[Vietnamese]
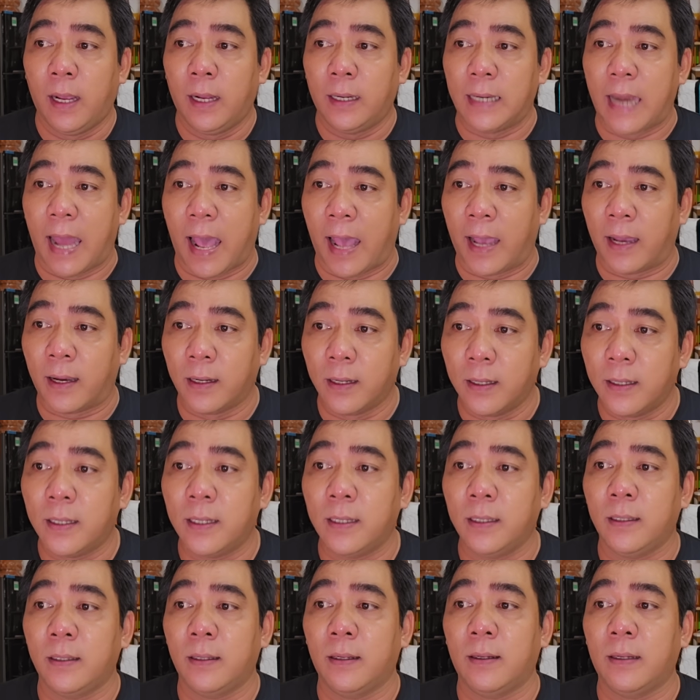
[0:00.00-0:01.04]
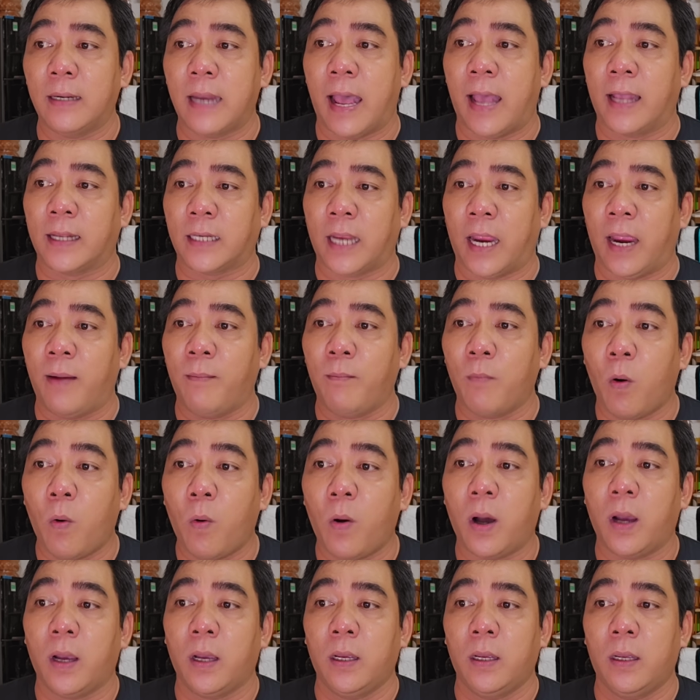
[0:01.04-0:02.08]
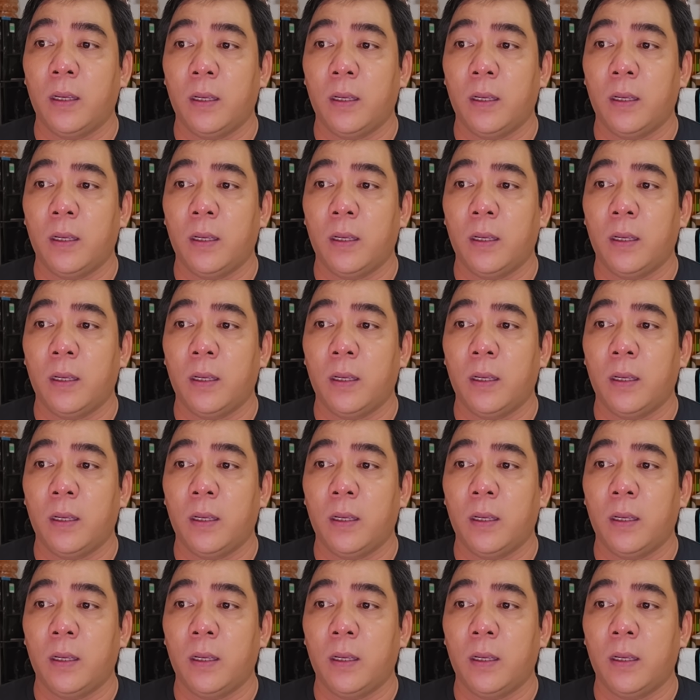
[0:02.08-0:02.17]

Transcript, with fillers: là hứa là sẽ mua